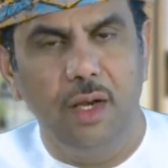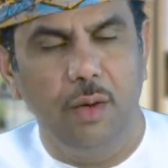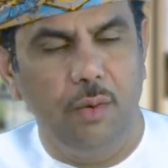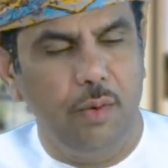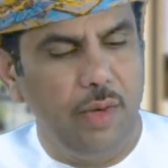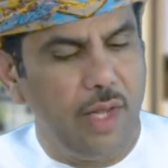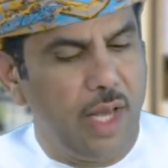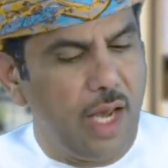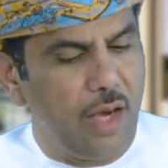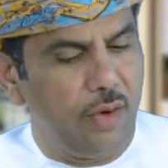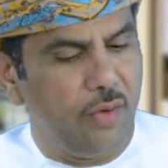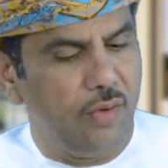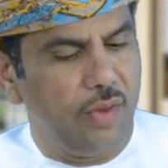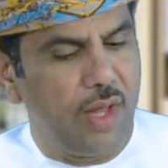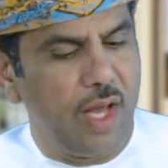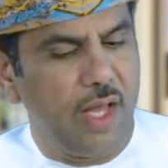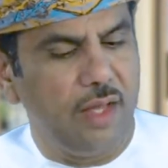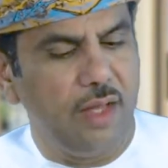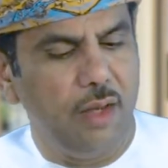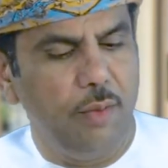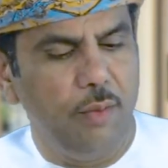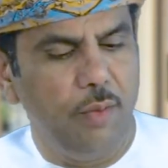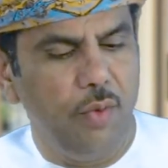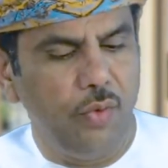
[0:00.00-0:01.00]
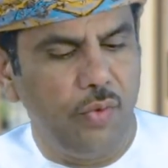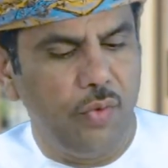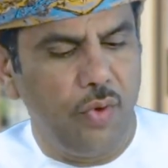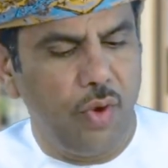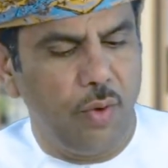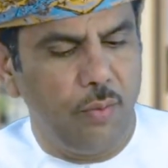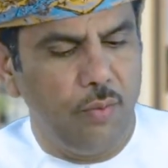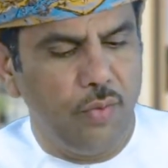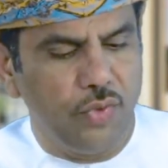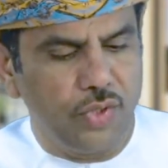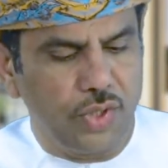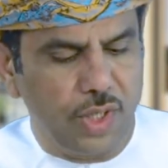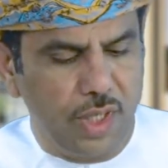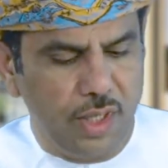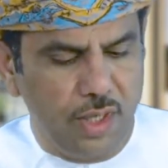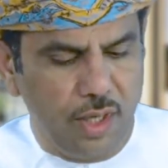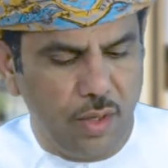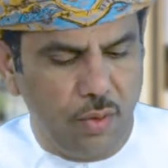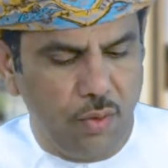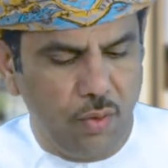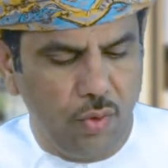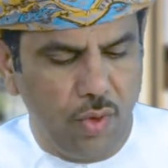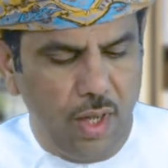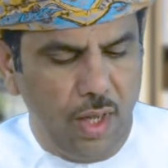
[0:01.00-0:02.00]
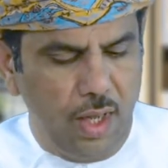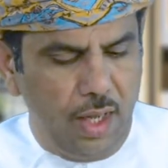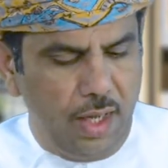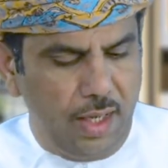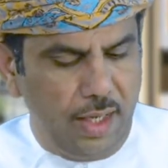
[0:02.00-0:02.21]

وياخذ هذا الموضوع مش انه